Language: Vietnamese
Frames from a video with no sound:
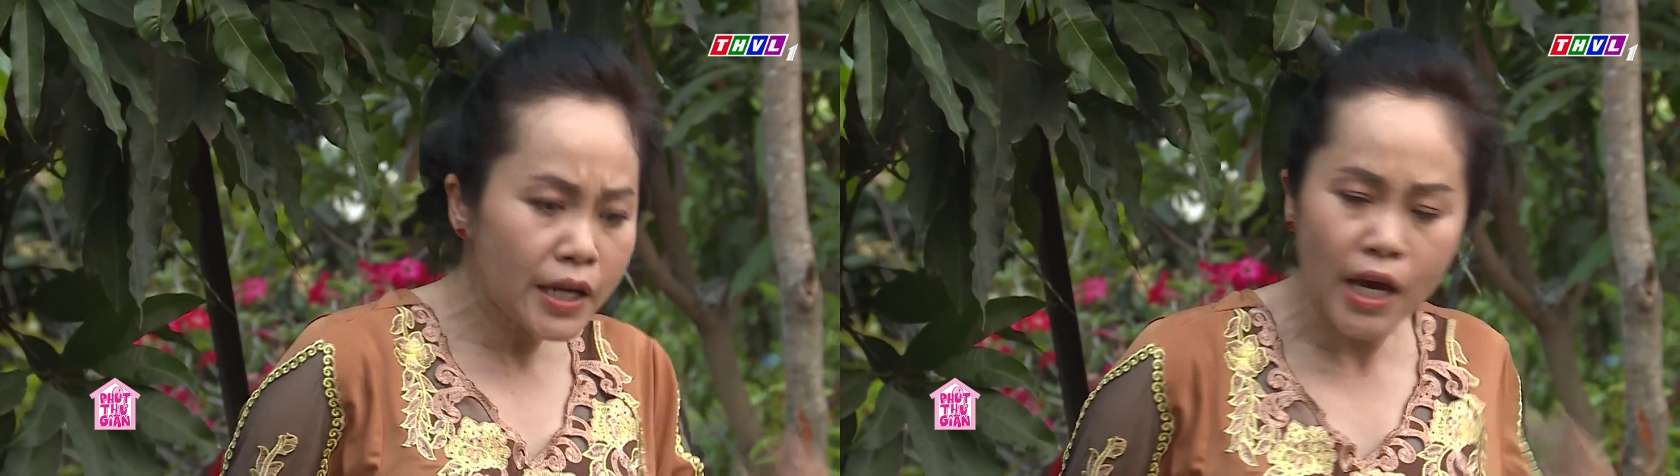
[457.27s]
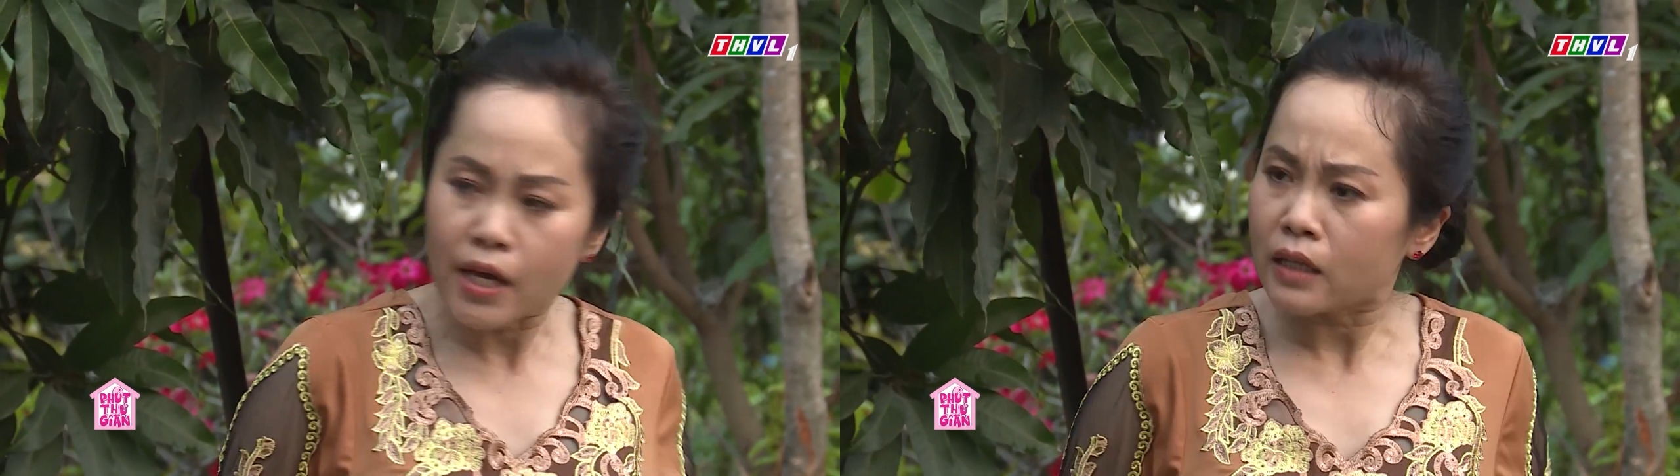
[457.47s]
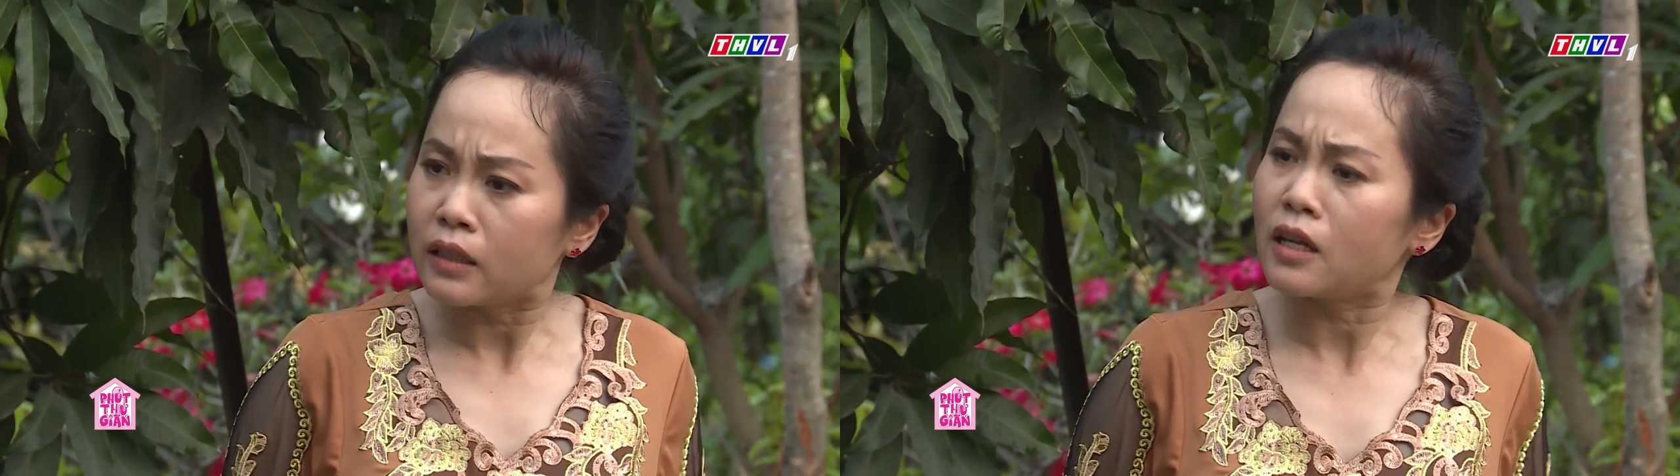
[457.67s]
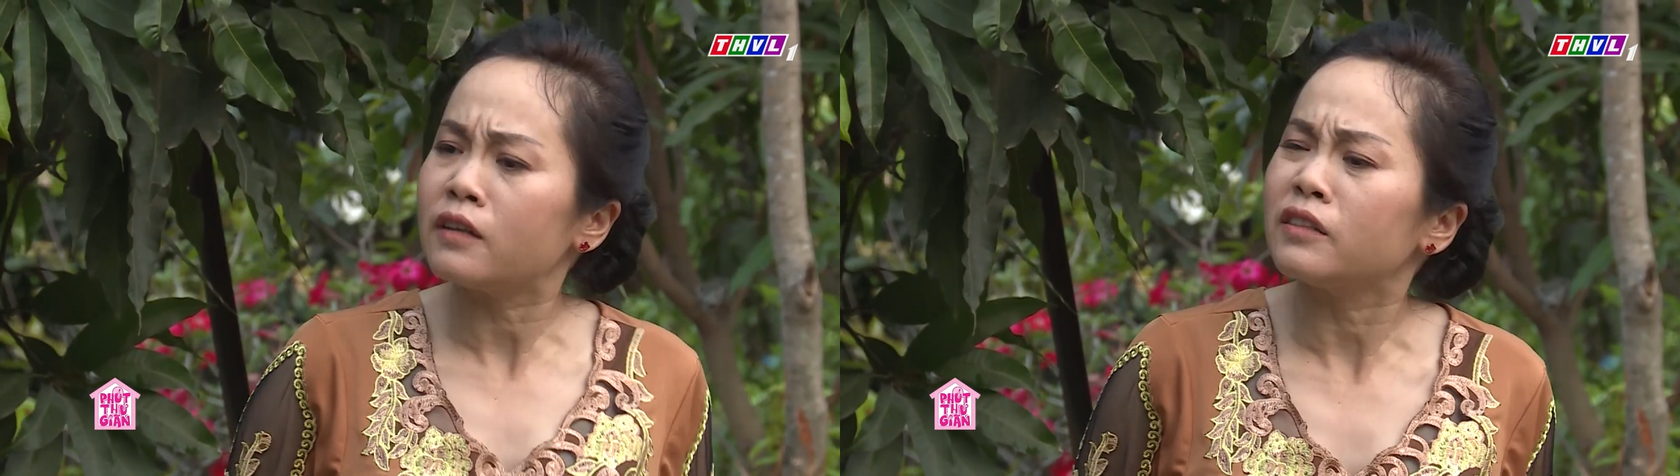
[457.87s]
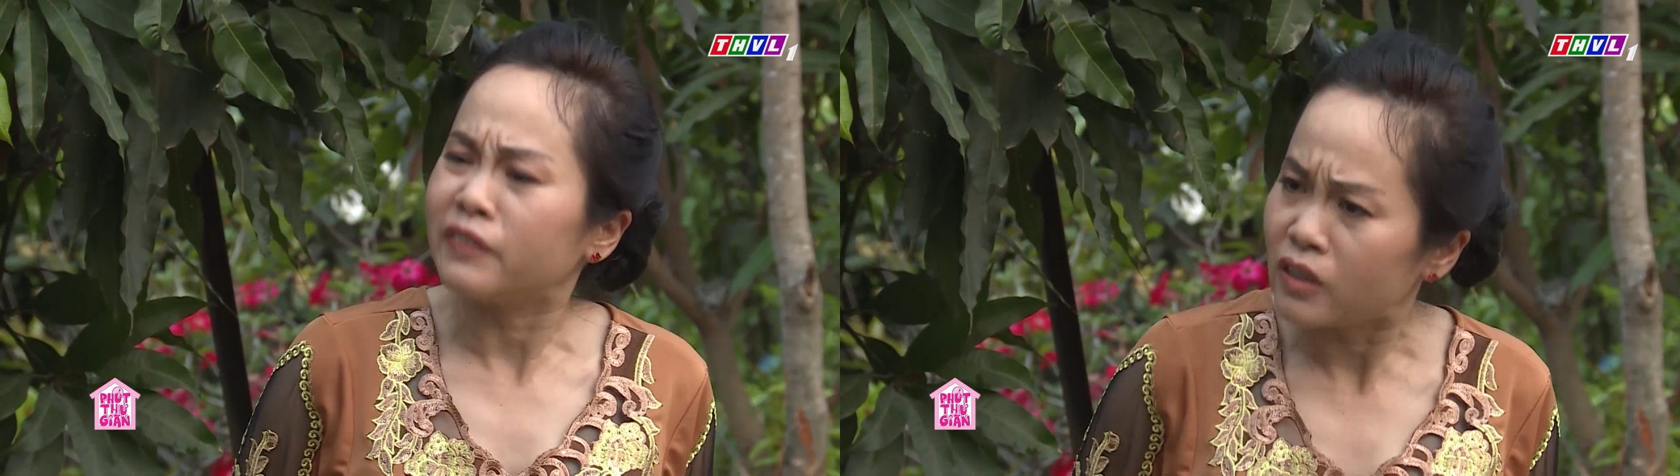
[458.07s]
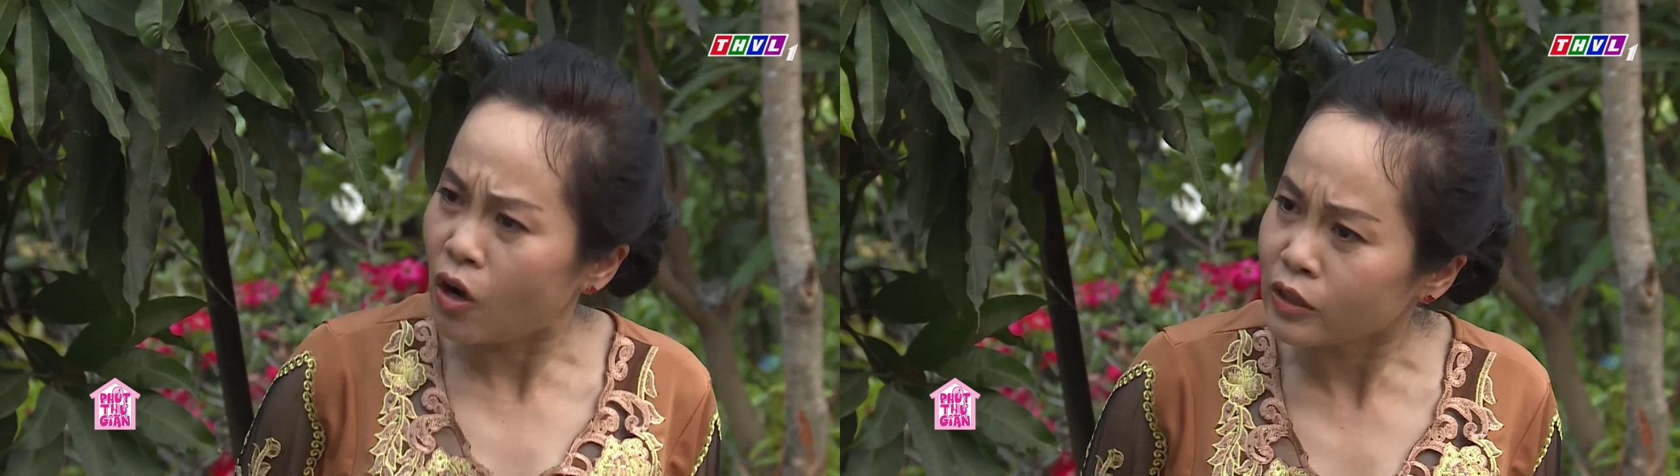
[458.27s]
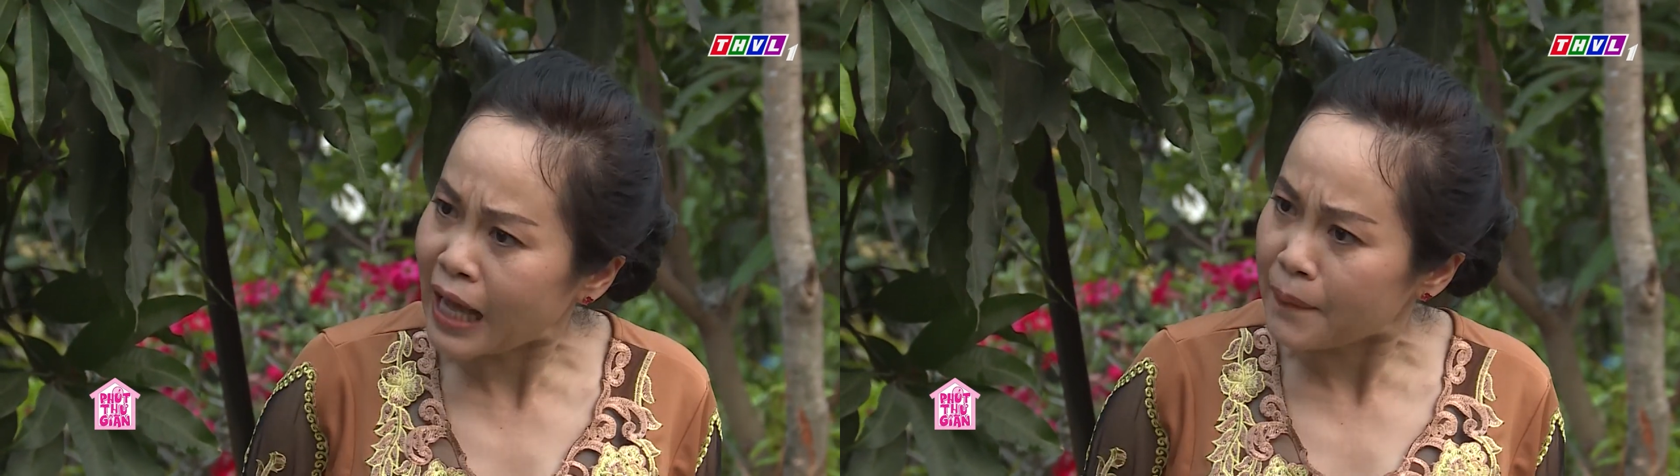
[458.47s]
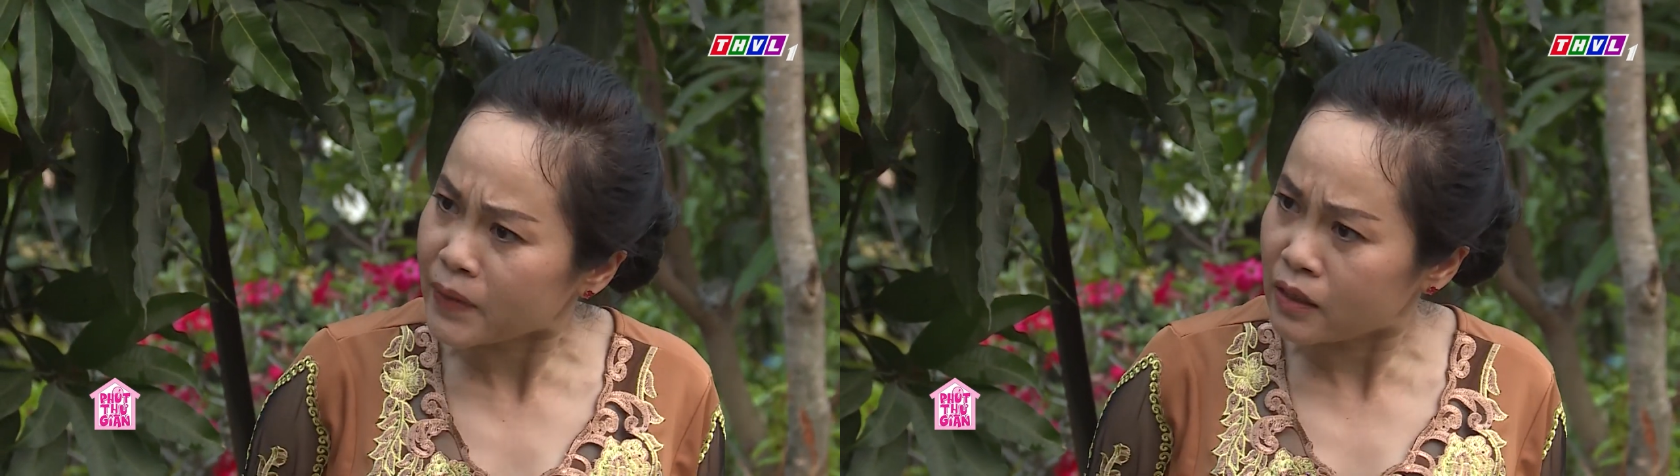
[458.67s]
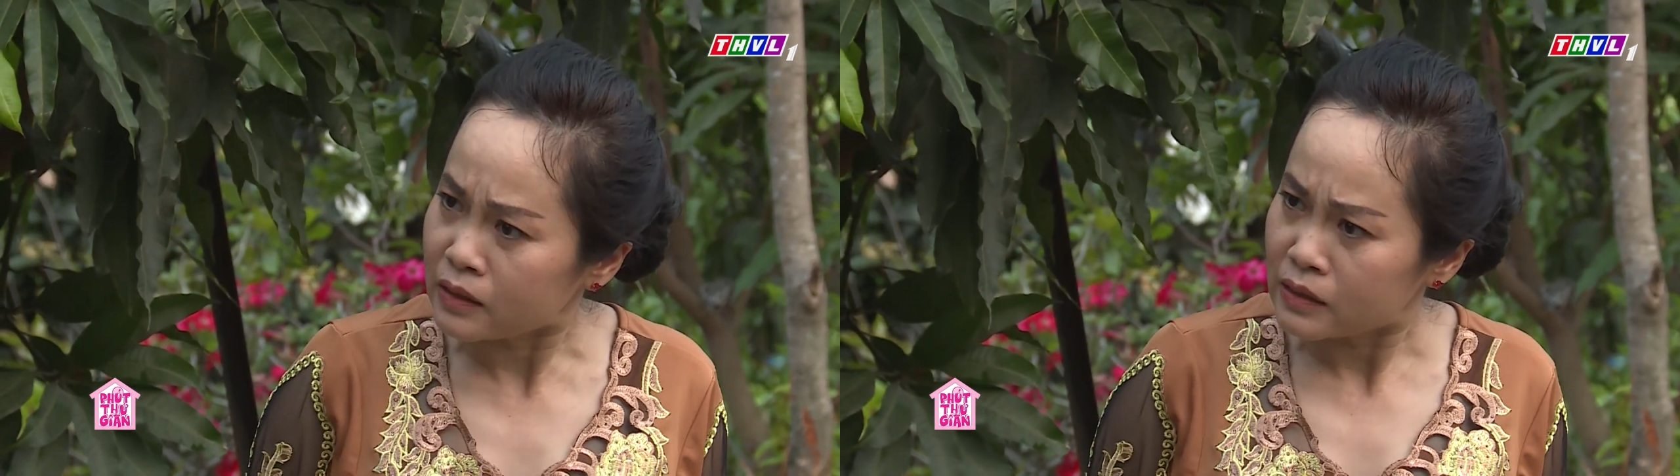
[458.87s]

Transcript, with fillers: cái gì thì nó phải nói Tám chứ.